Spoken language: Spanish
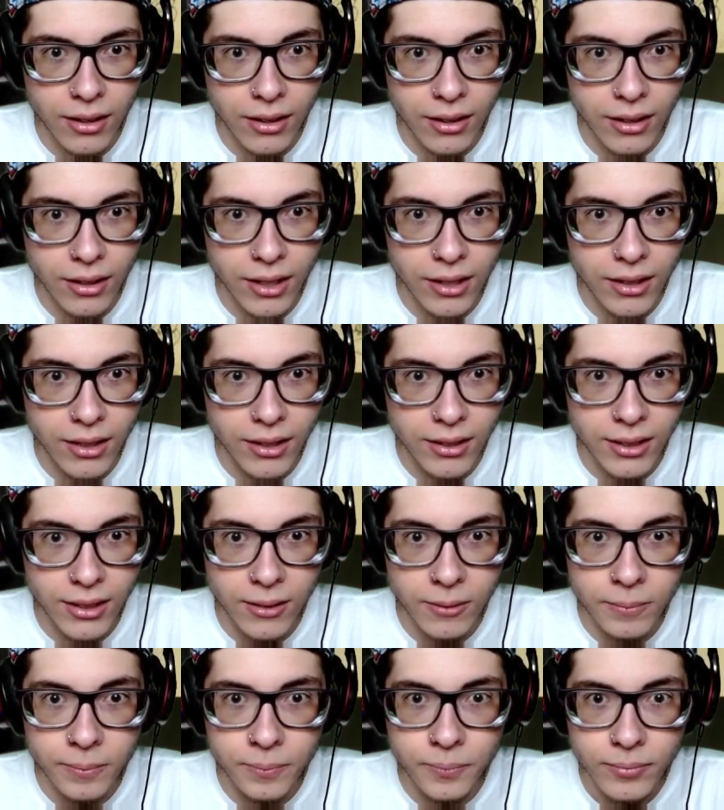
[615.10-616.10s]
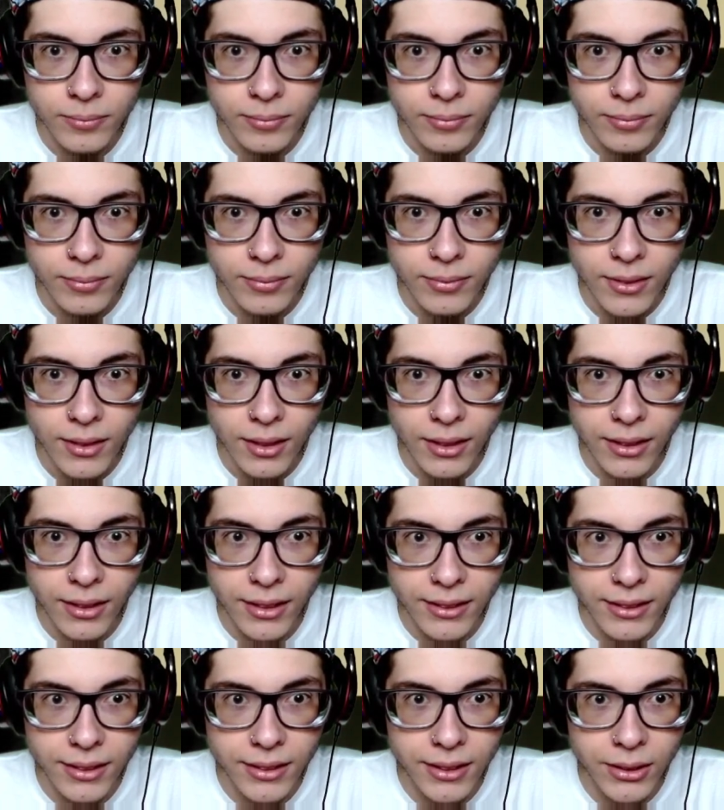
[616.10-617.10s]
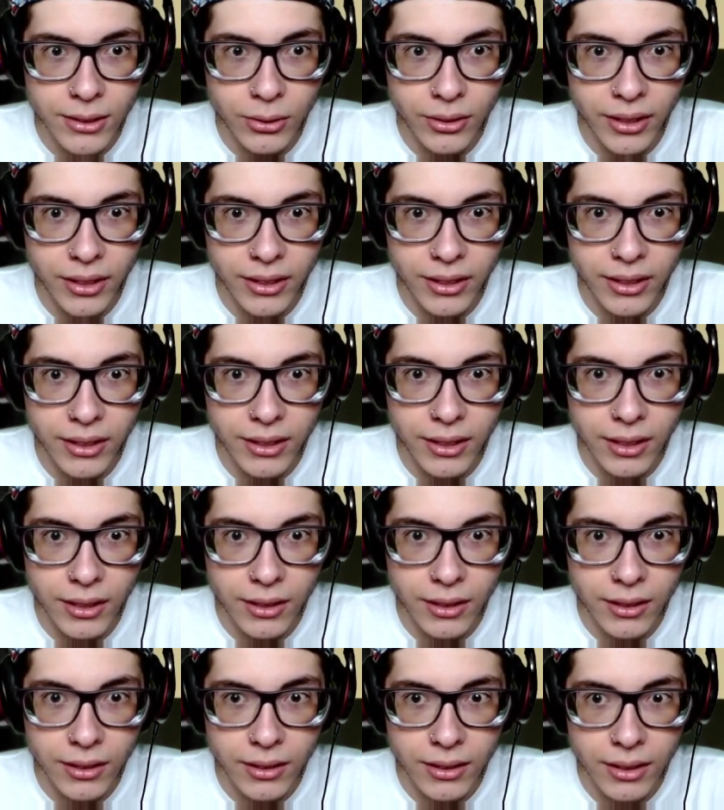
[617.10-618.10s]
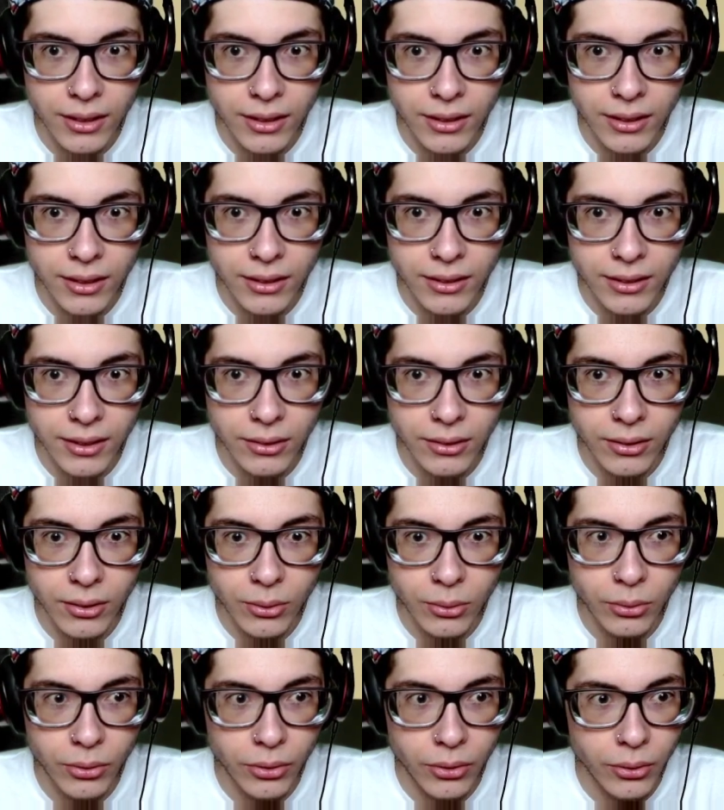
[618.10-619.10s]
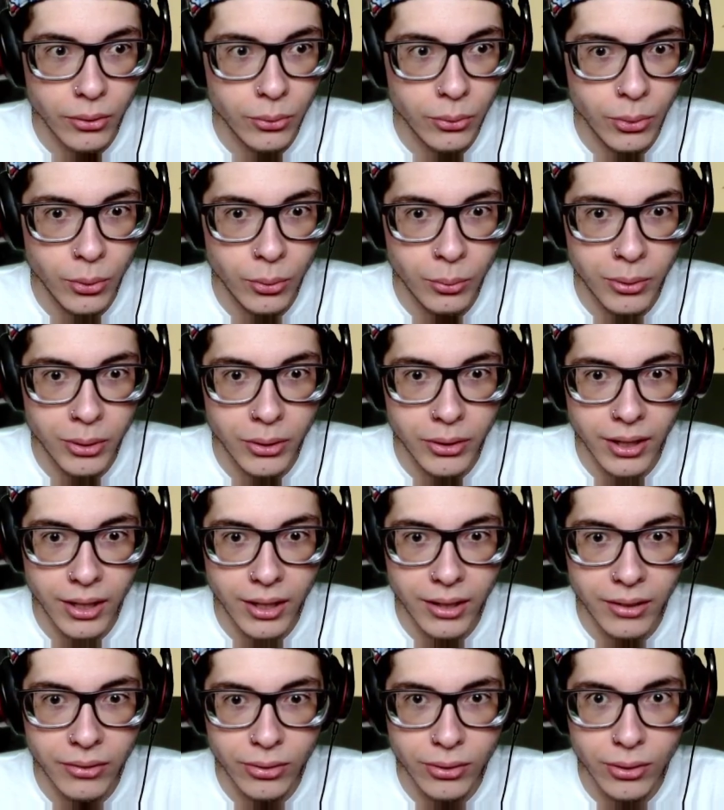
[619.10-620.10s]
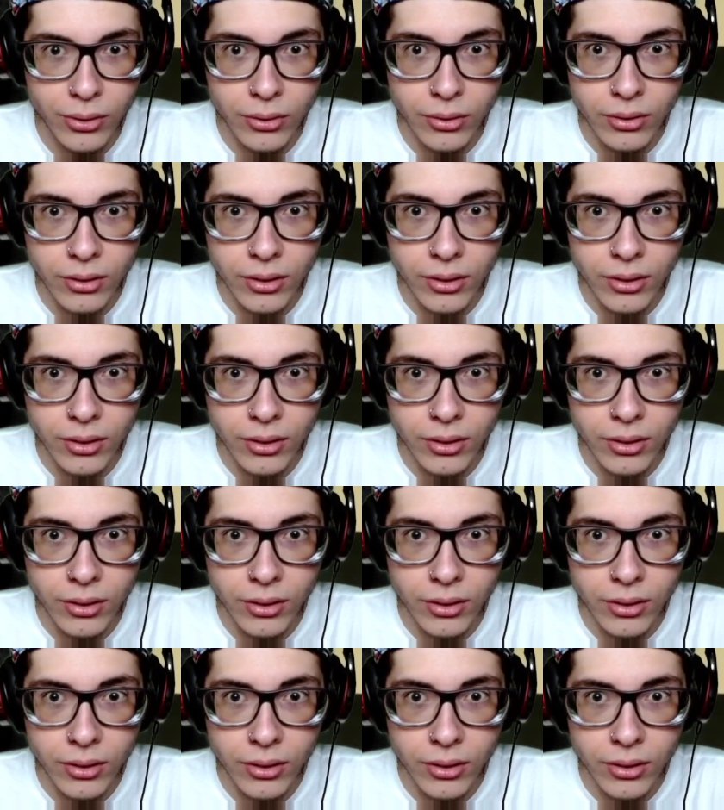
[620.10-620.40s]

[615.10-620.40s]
¿Qué dice? Necesito niñera. El 3 de junio, un número de teléfono